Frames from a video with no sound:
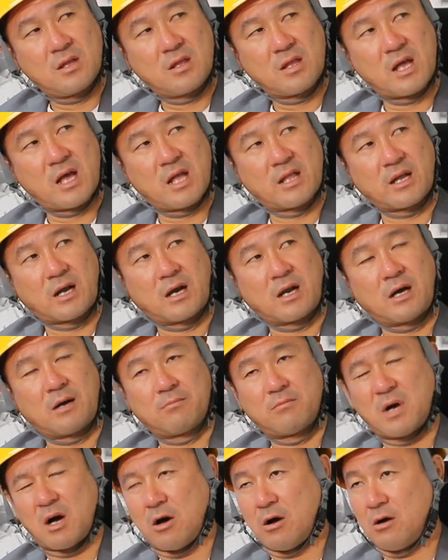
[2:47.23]
何だから
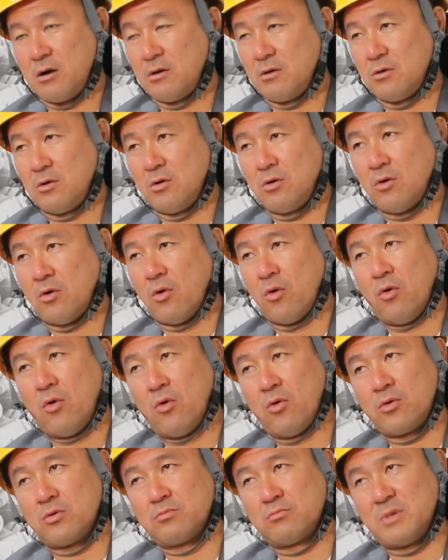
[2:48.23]
まあ
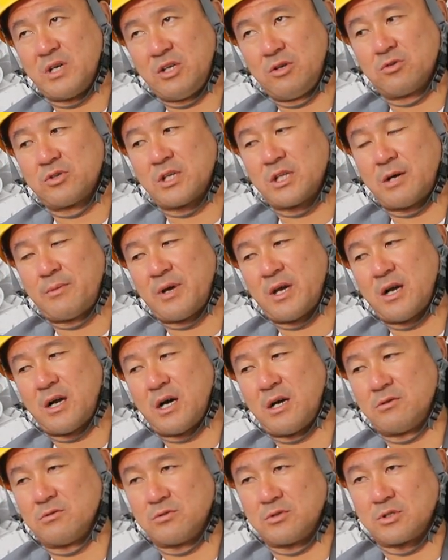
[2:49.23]
お、まあ、いろんな名前
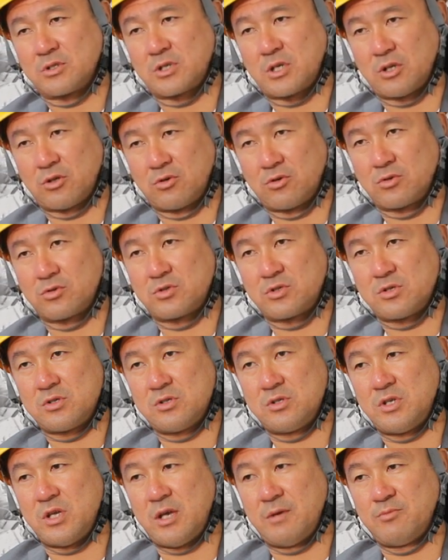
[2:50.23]
があるんですけど
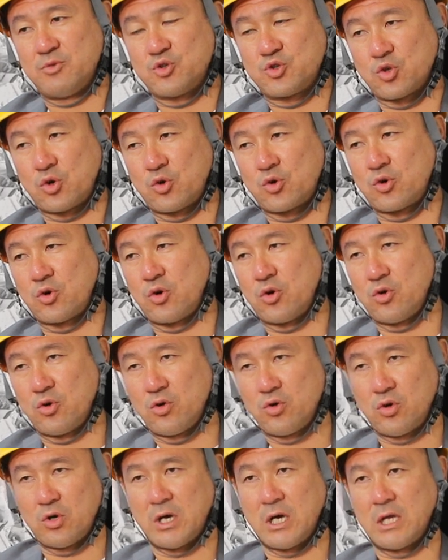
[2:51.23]
税務上の
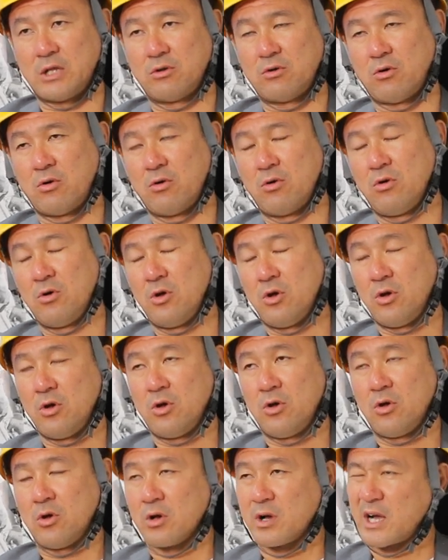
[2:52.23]
あの
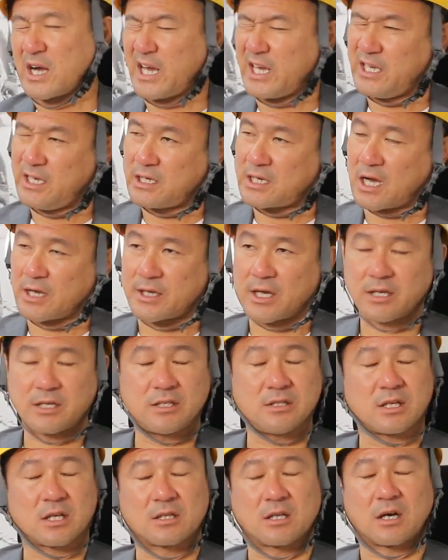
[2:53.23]
買掛
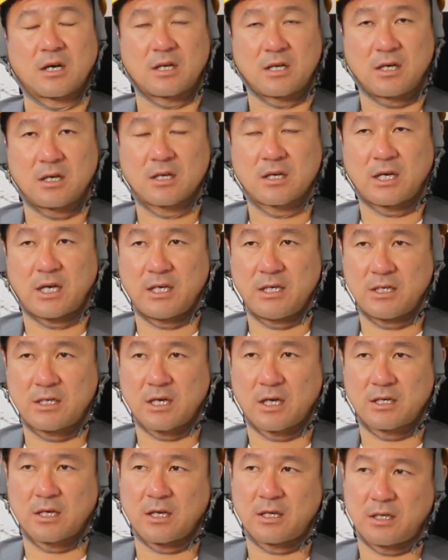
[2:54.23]
金だったかな買
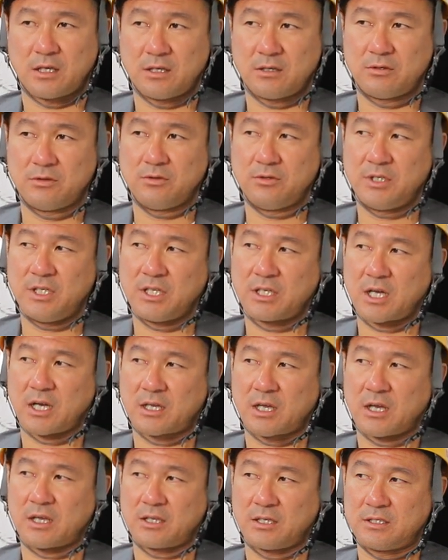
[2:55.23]
掛金売掛
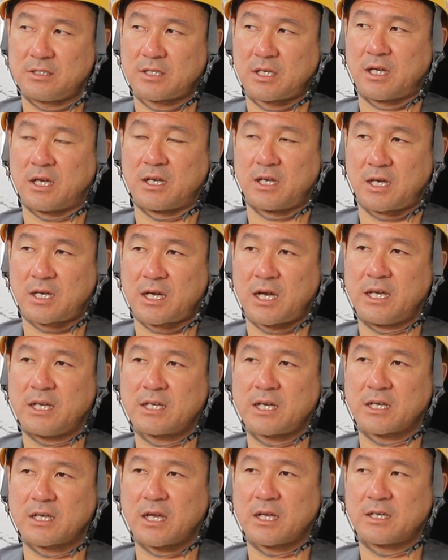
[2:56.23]
金じゃないな買
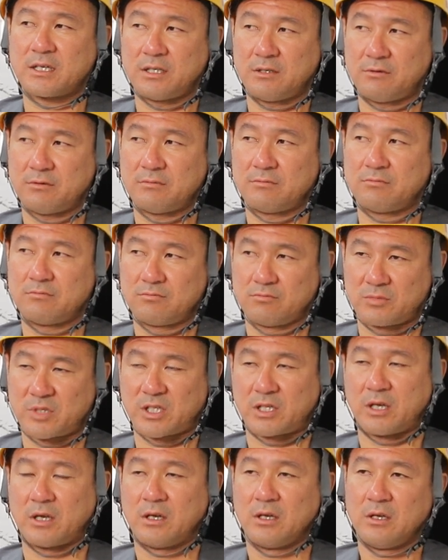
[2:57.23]
掛金
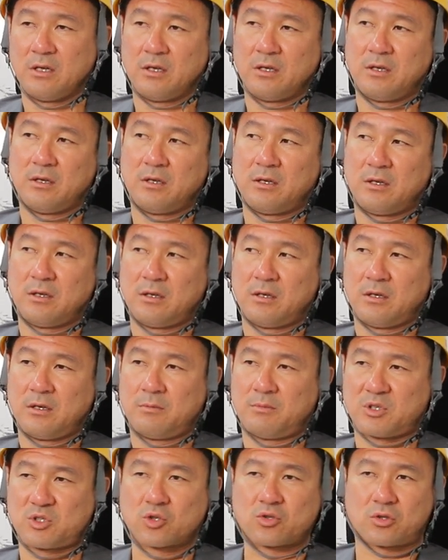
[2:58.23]
だって、
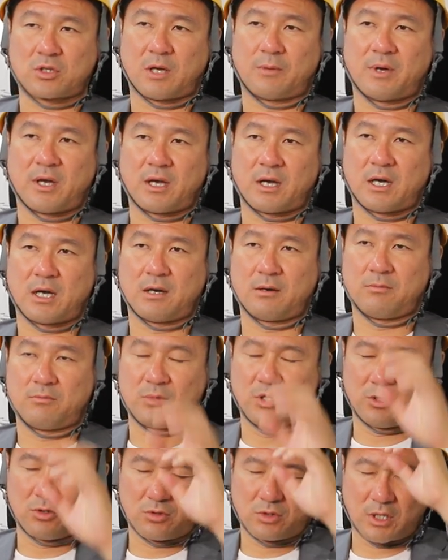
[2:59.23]
まあ、ちょっと名前が
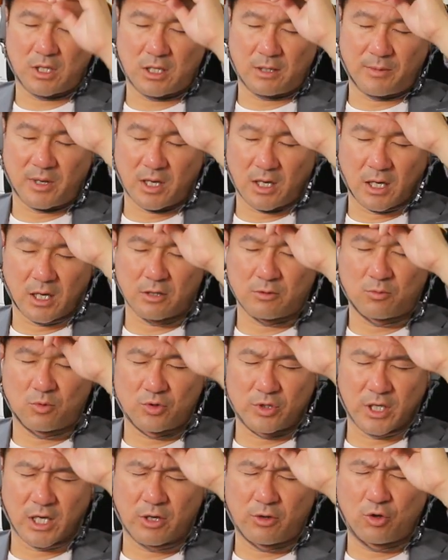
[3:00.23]
いろんな名前がある
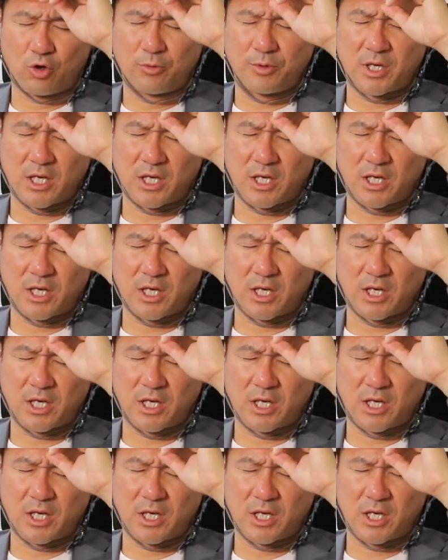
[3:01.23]
もんで、ね、あの呼